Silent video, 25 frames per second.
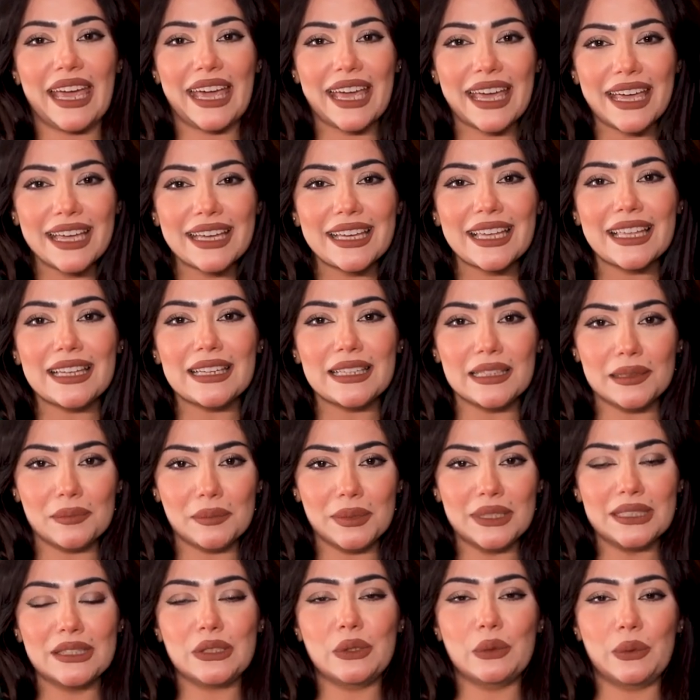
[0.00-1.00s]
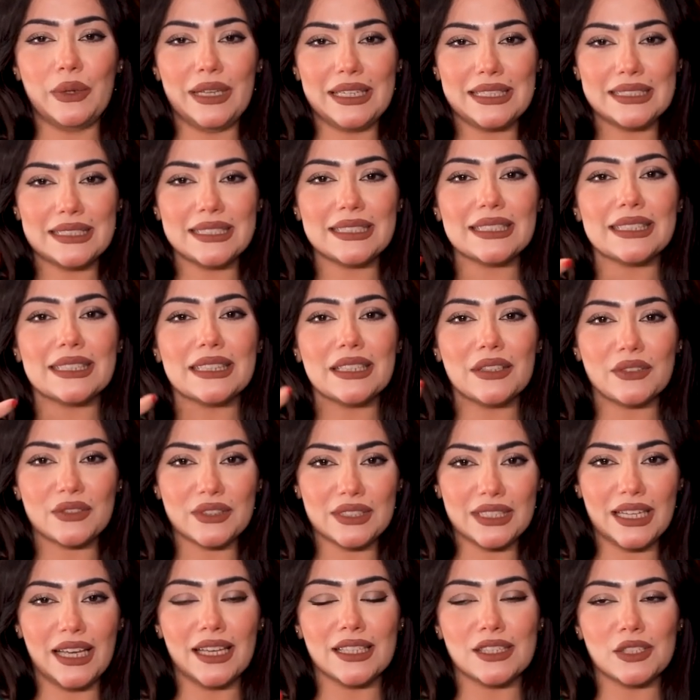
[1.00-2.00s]
خجل البنت وعزة
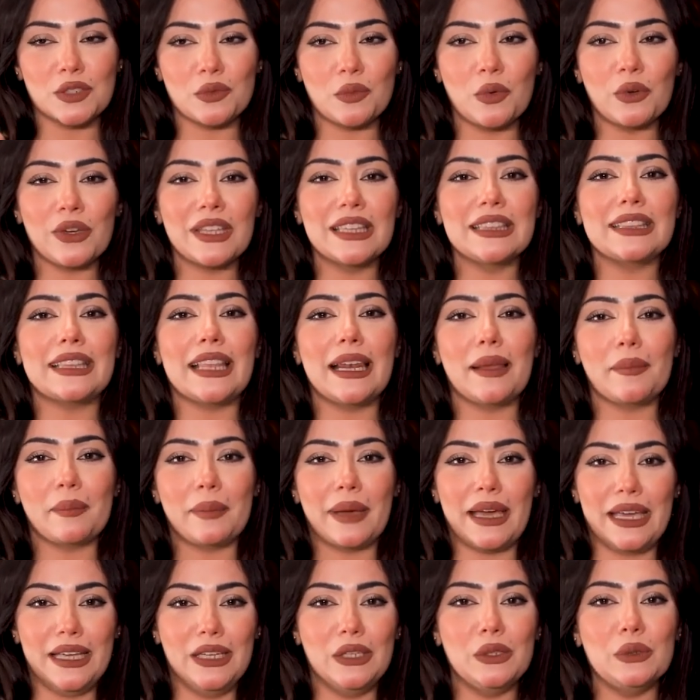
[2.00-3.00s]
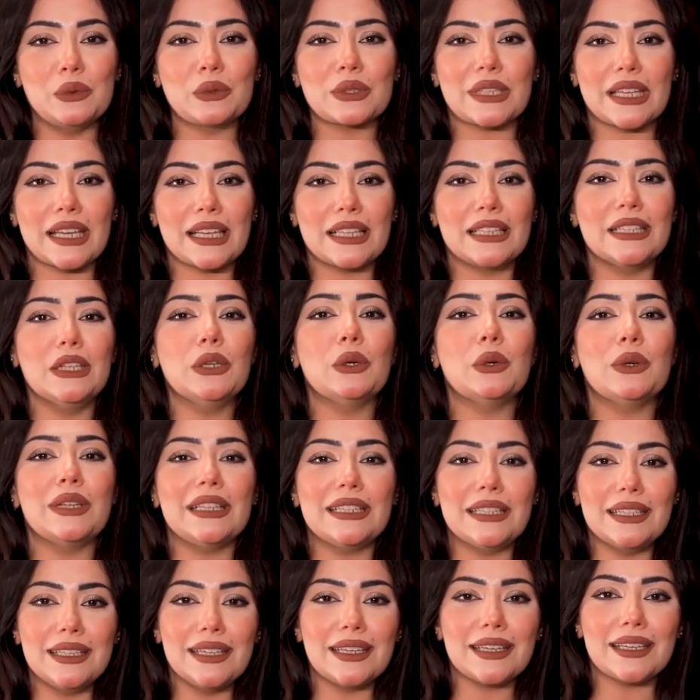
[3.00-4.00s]
نفسها انت ممكن تلمحي له وتخليه هو
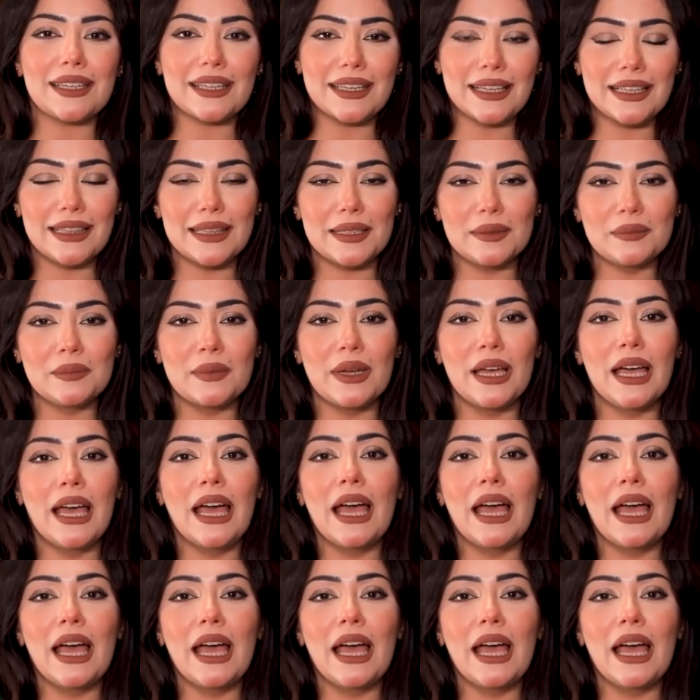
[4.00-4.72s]
اللي يجي يتكلم